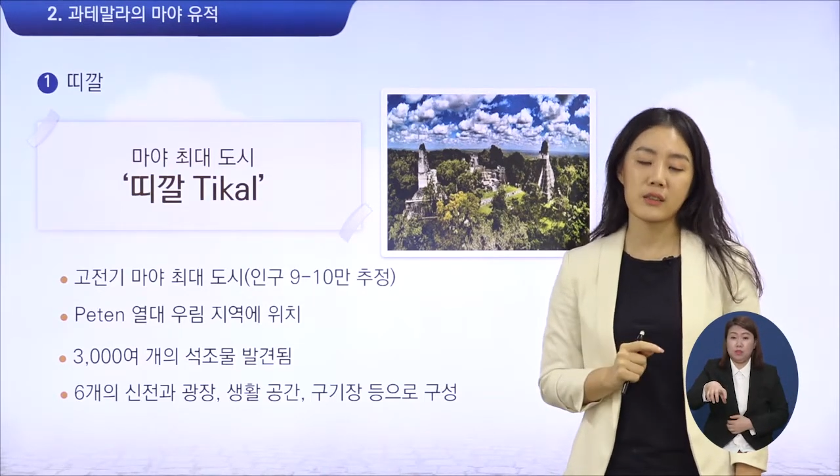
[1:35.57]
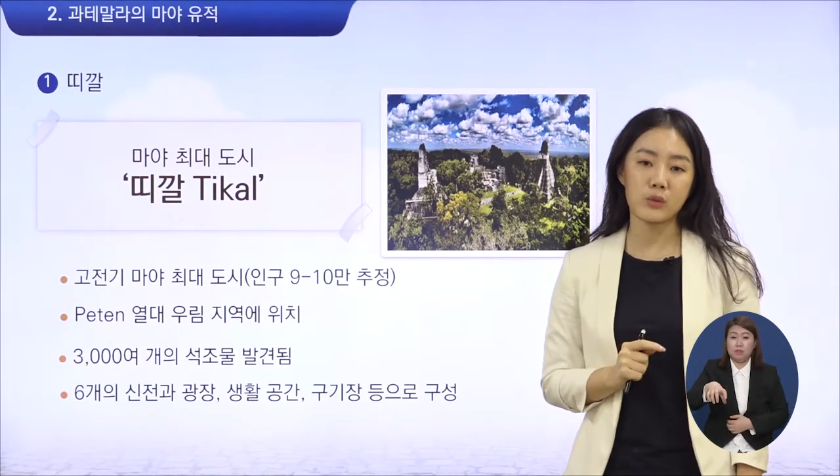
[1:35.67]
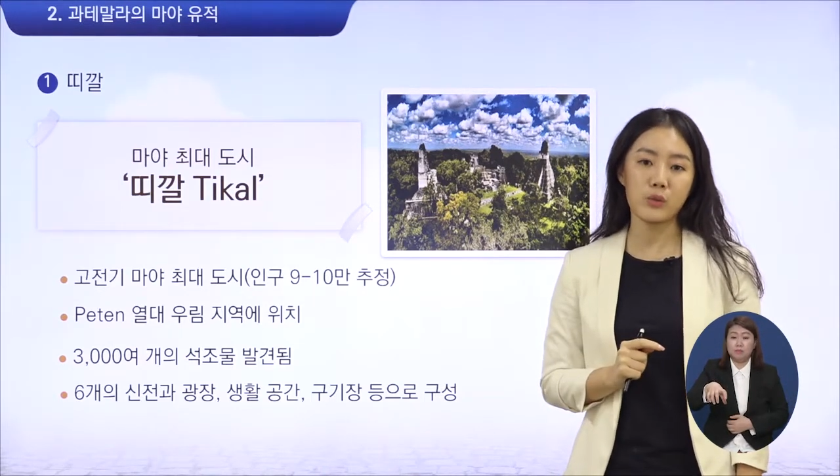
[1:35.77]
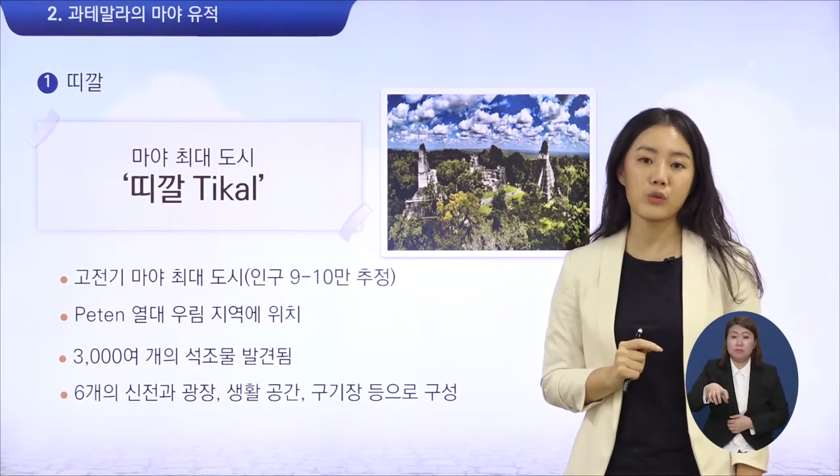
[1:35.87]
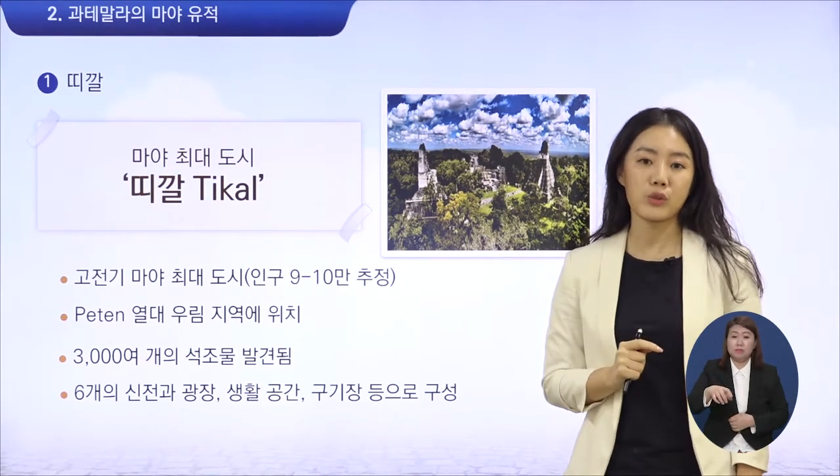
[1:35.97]

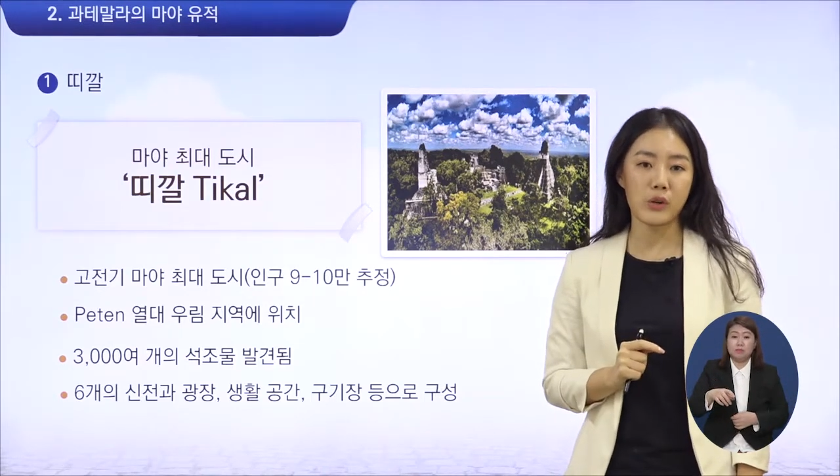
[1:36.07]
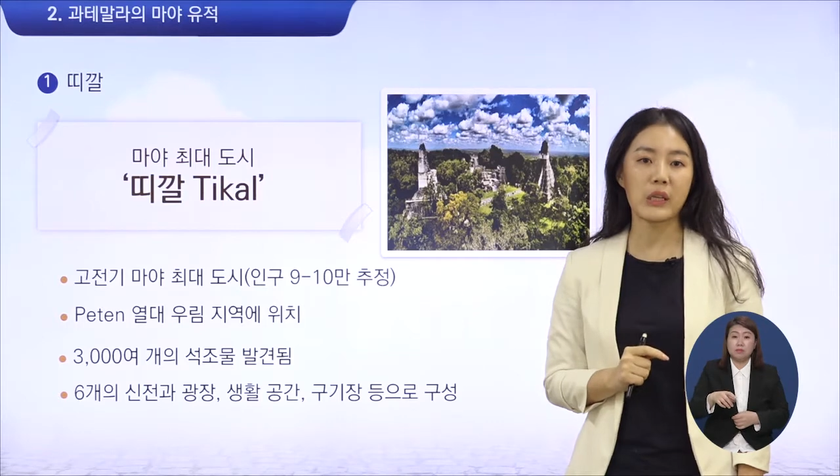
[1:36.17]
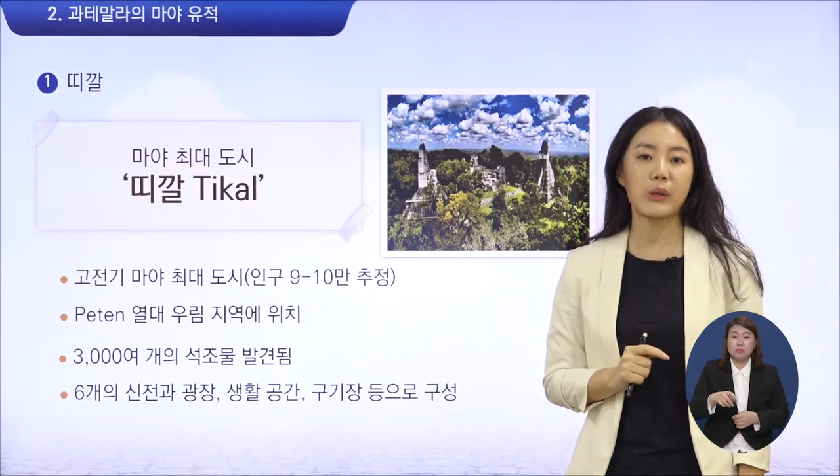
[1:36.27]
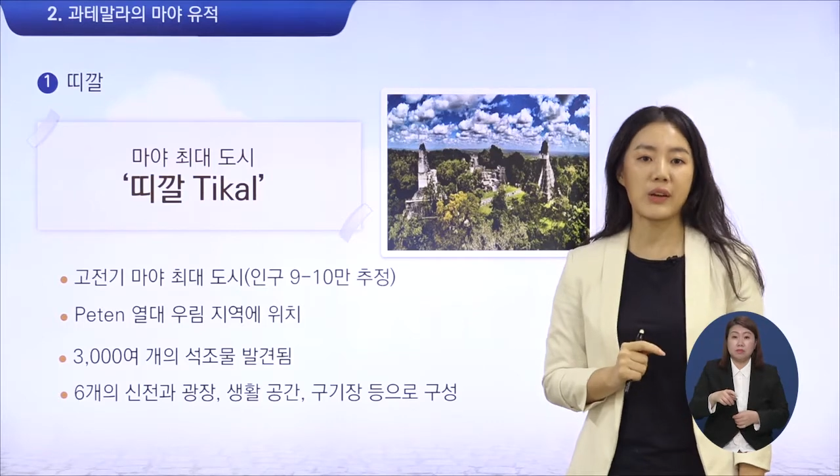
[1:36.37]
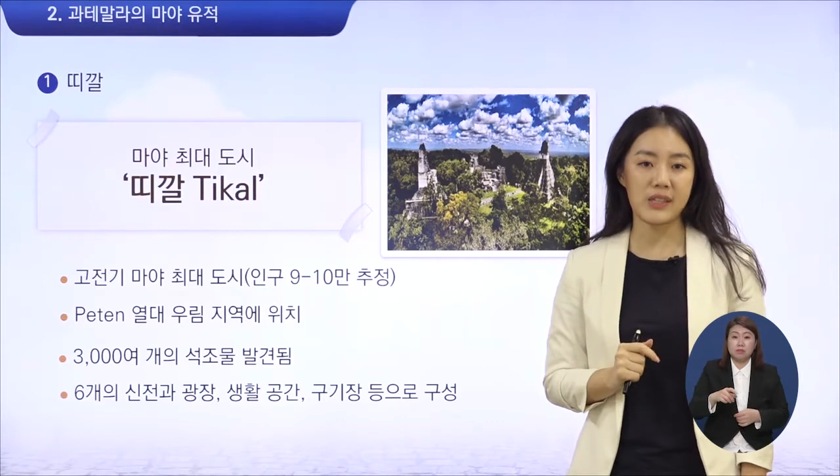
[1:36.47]
등으로
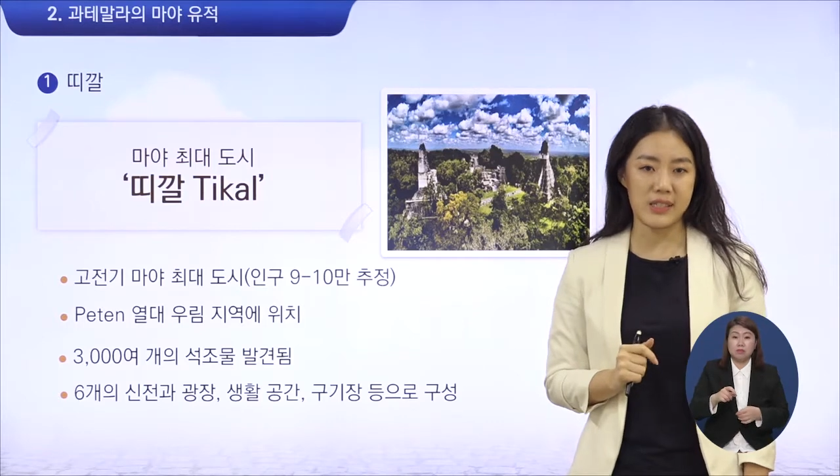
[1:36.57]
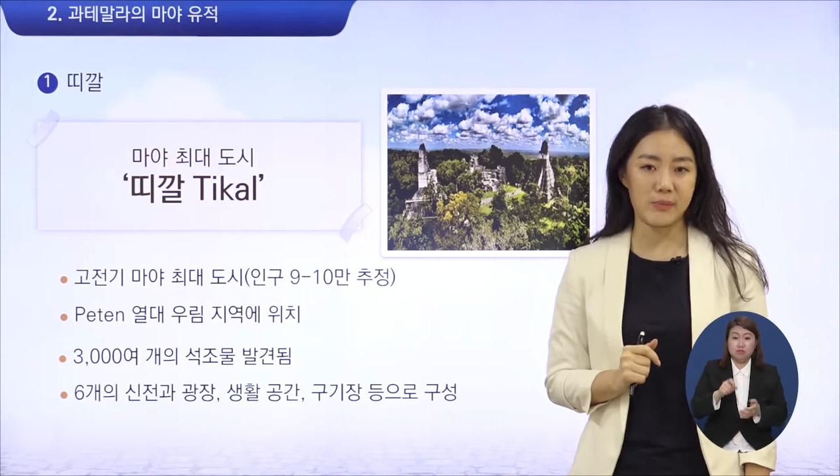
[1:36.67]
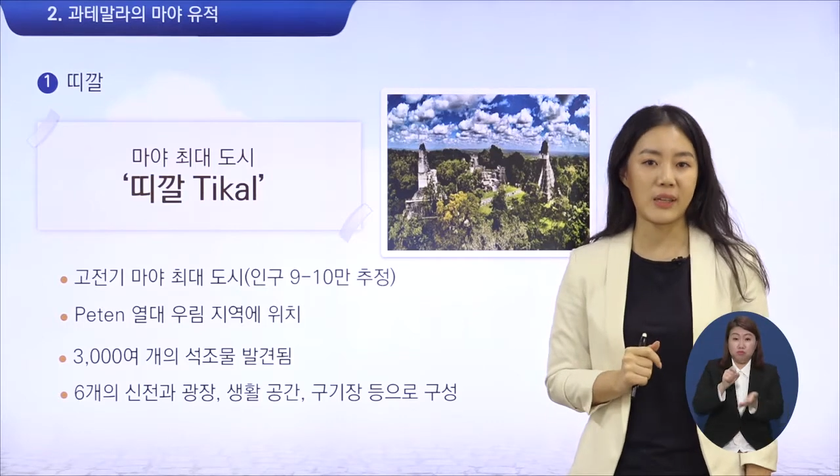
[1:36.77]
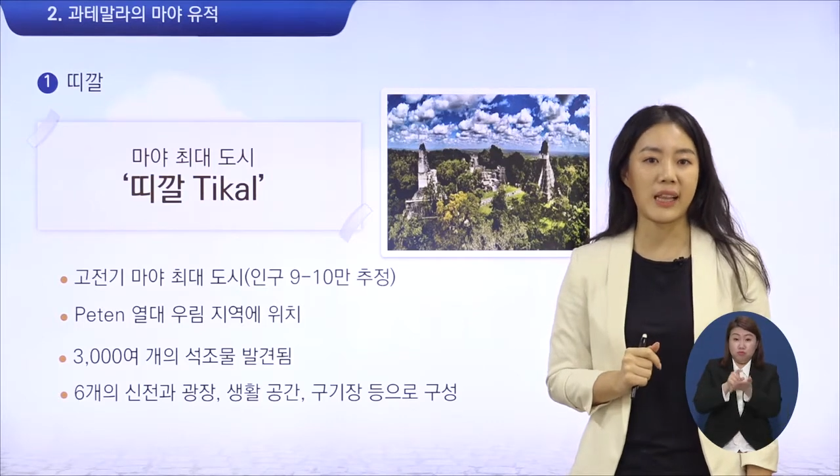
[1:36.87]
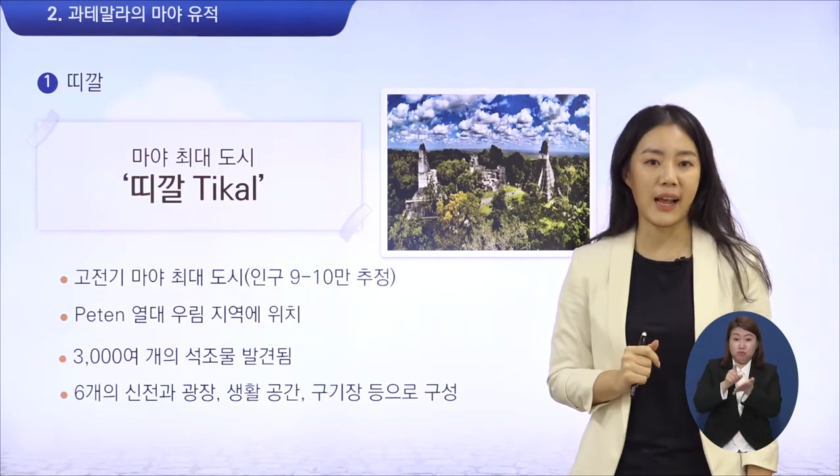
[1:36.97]
구성이 되어
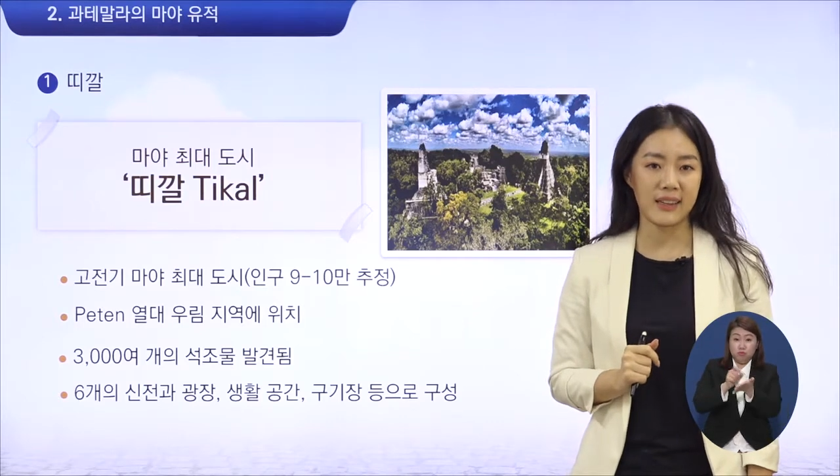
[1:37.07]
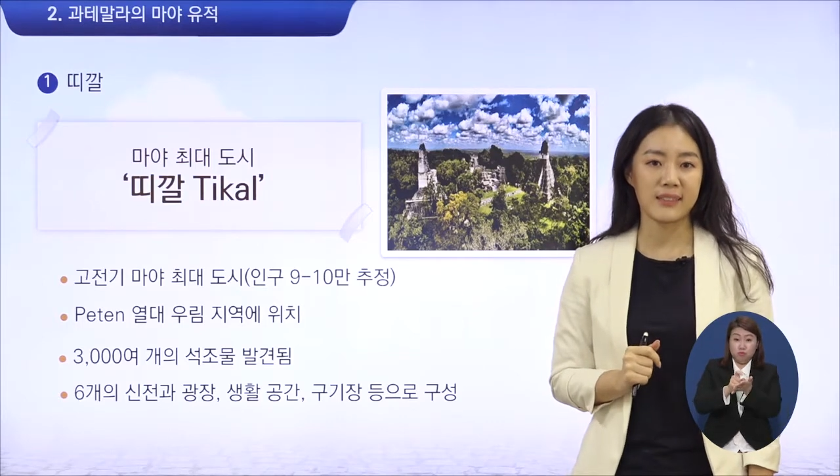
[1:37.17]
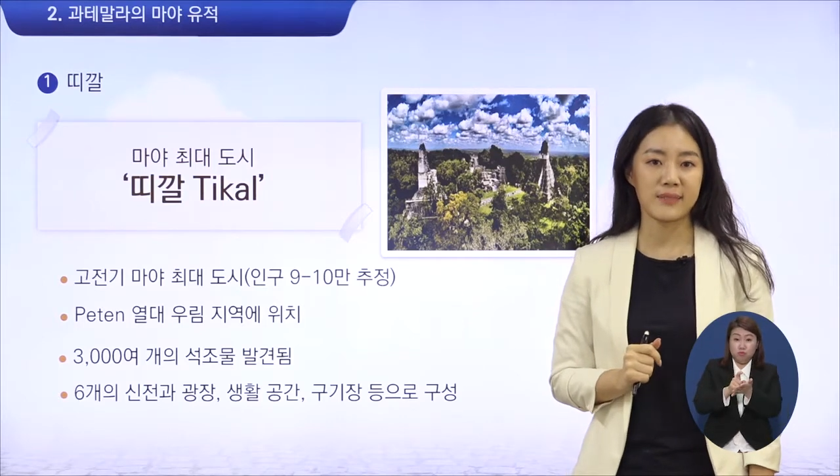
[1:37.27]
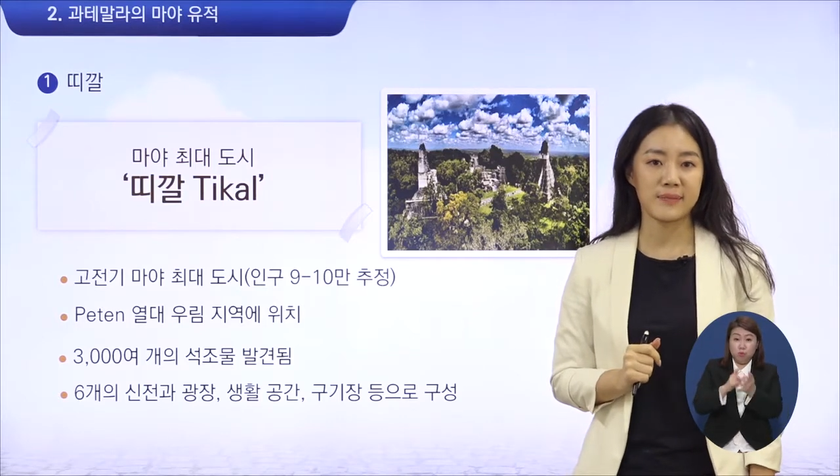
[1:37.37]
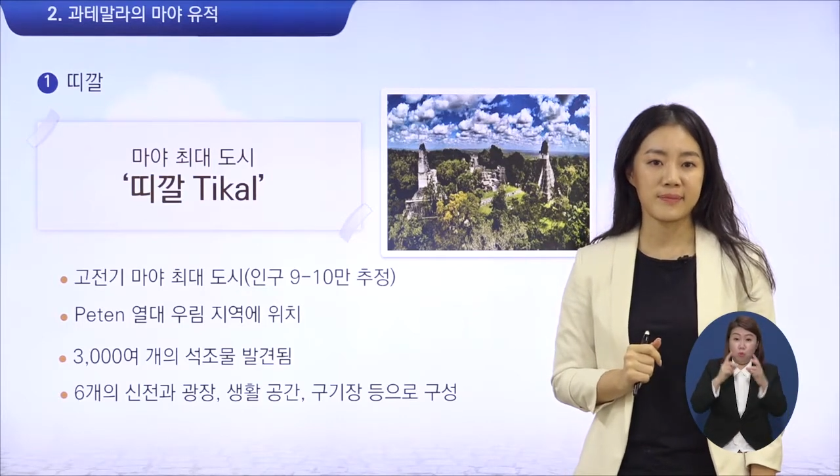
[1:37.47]
있습니다.